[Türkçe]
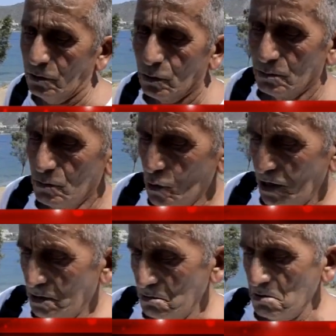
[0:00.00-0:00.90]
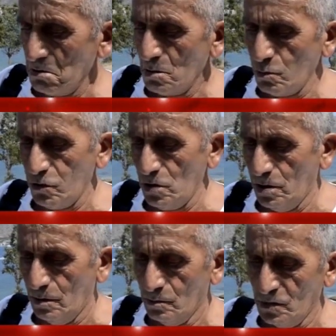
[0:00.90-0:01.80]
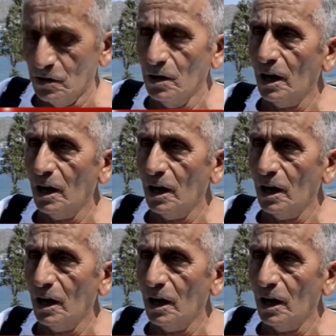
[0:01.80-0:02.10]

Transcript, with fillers: avukatı Necati Keskin ise Türk